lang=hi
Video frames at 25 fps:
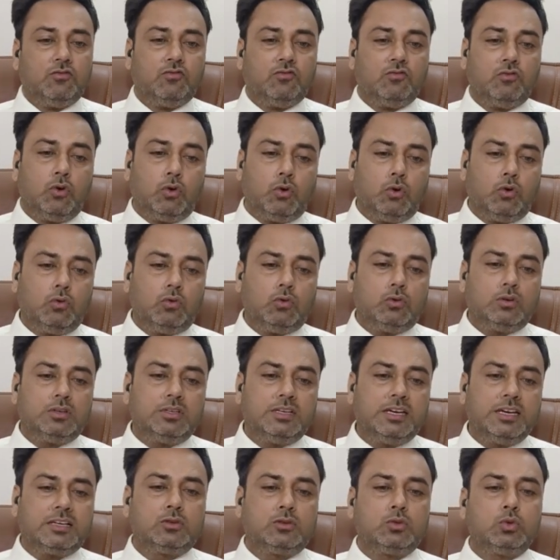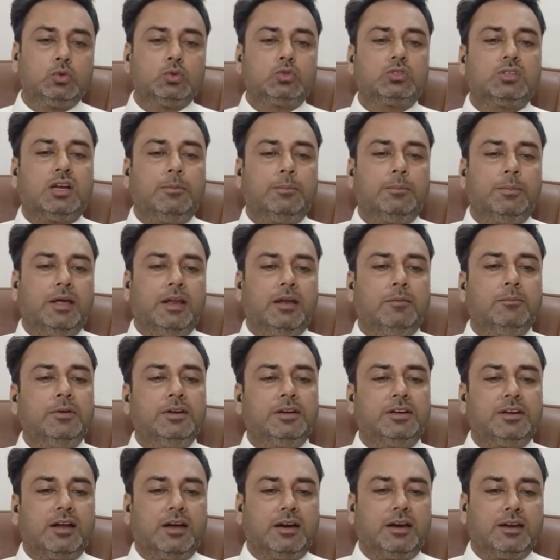वो एक दूसरा
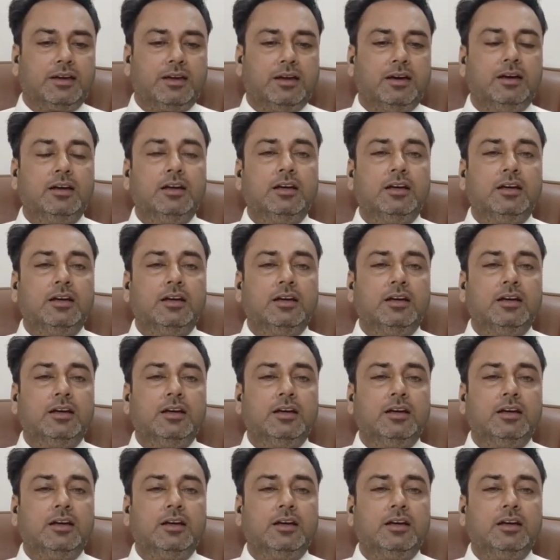पैरामीटर आ गया